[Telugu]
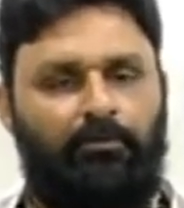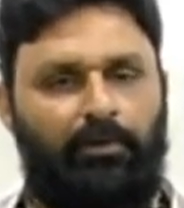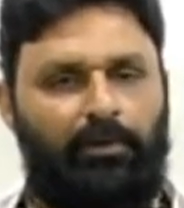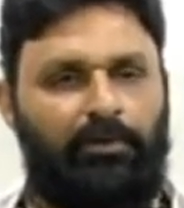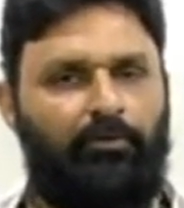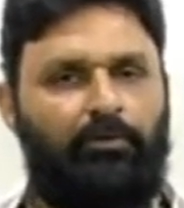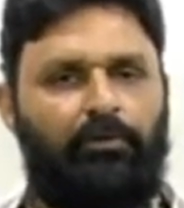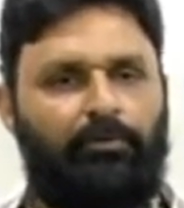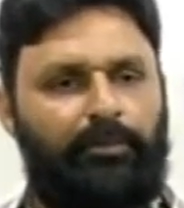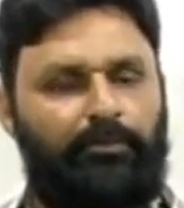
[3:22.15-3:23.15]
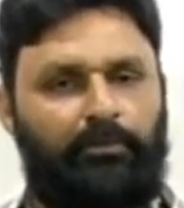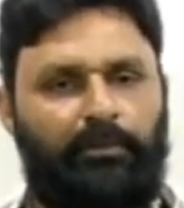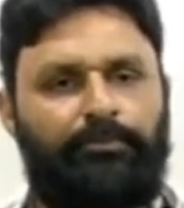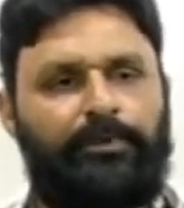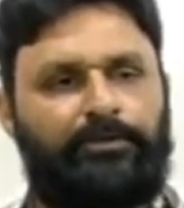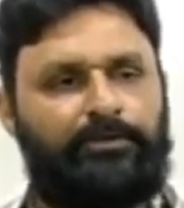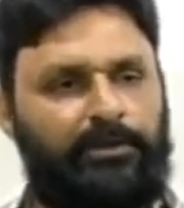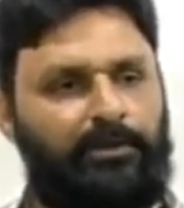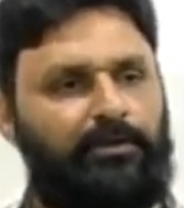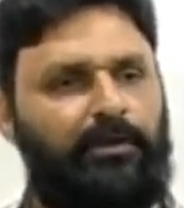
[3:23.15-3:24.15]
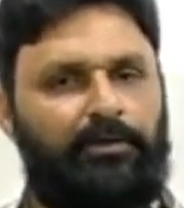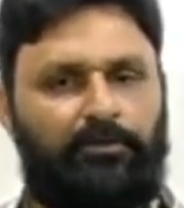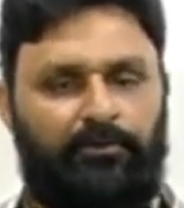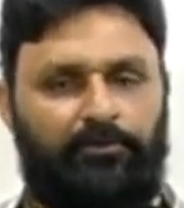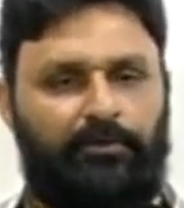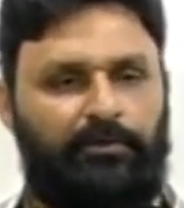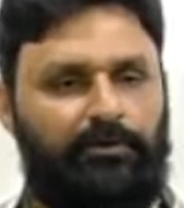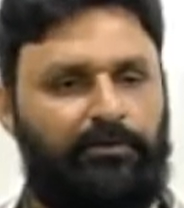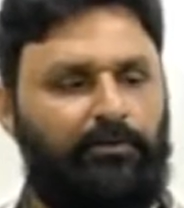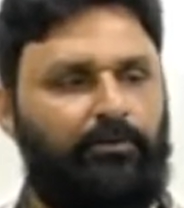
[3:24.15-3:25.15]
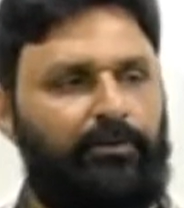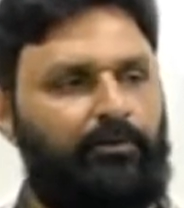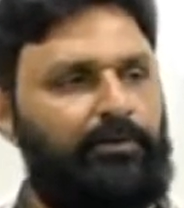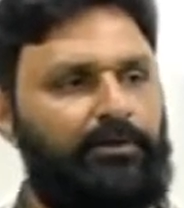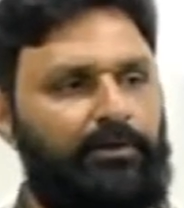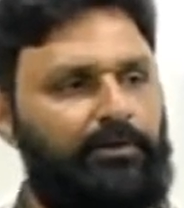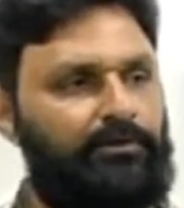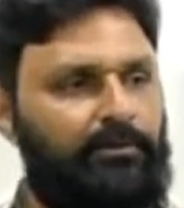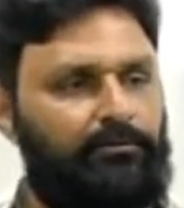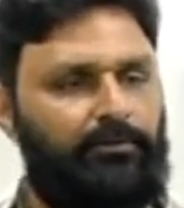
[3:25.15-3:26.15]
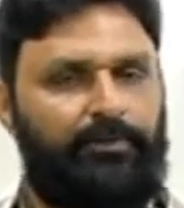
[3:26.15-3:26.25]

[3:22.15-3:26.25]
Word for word: ఒక్క కోటి రూపాయలు కూడా ప్రత్యేకంగా ఆ నియోజకవర్గానికి రూపాయి కూడా నిధి గడిచినటువంటి